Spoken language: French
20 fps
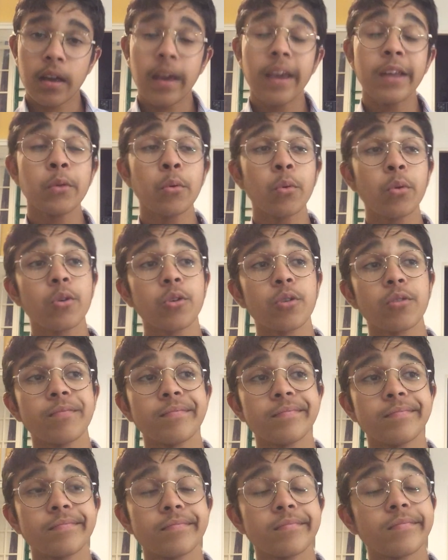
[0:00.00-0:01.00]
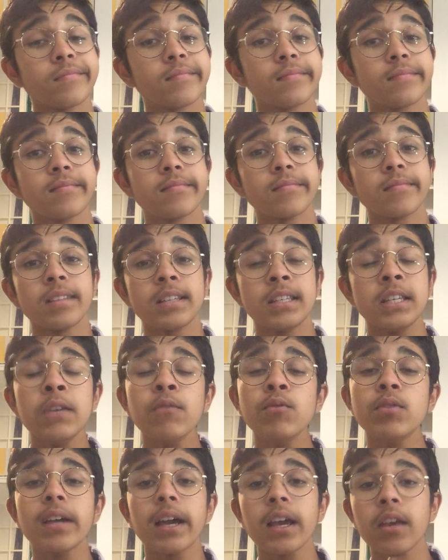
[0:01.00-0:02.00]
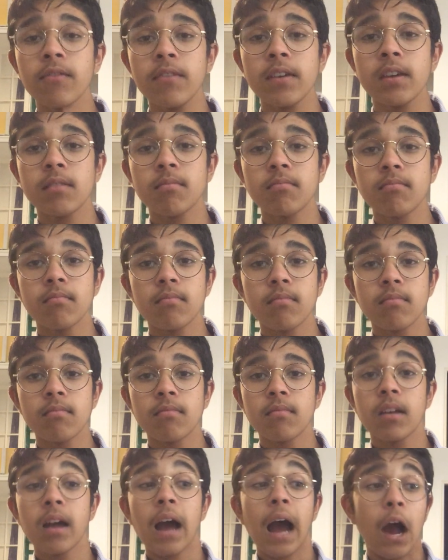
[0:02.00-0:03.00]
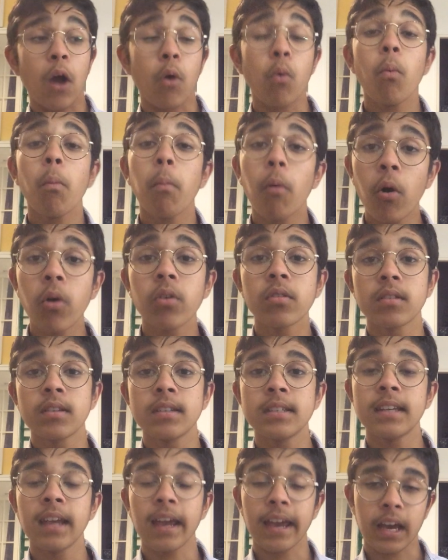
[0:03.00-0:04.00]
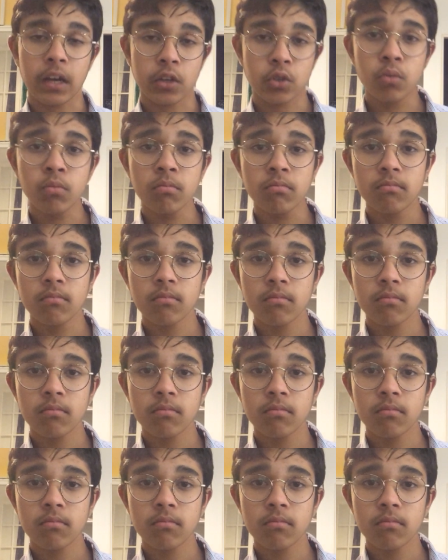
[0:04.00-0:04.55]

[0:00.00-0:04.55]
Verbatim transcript: Et donc, si vous arrivez à comprendre ces réactions,